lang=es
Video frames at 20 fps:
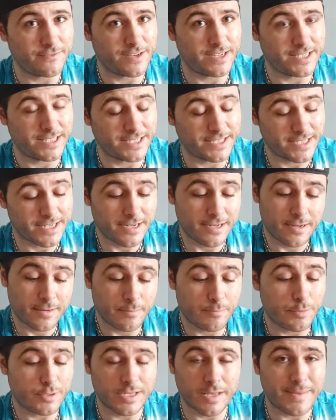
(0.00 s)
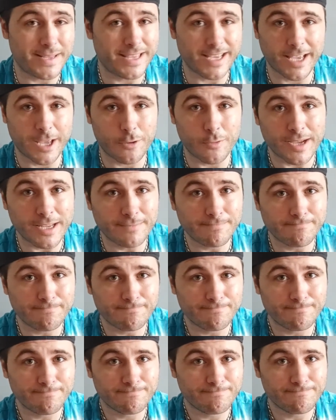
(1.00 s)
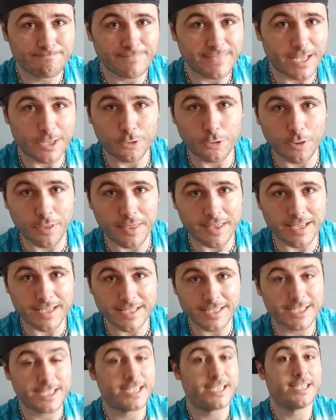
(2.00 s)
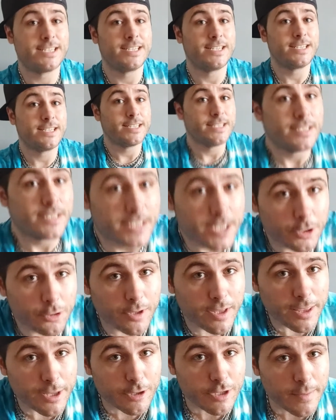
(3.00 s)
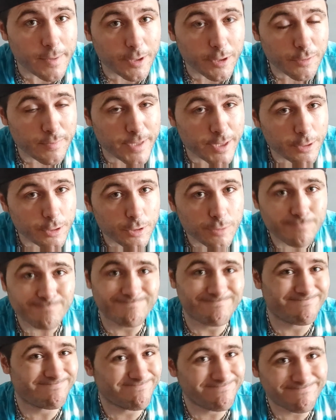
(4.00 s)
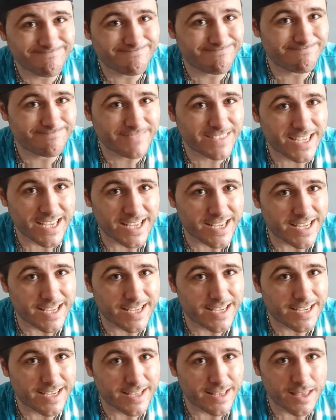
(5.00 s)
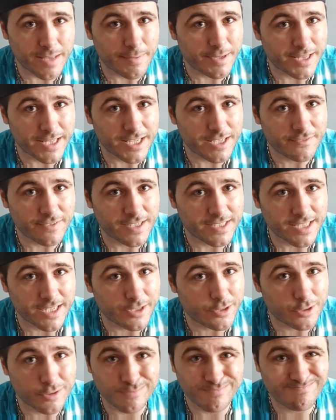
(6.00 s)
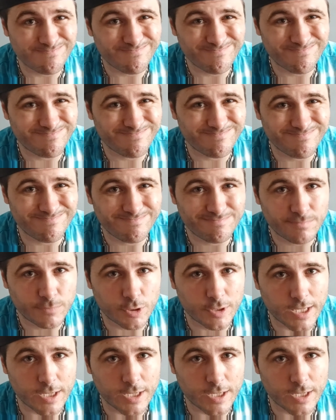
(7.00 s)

falsas, pues de mi talla no hay. Entonces, siento deciros, amigos míos, que zapatillas falsas yo no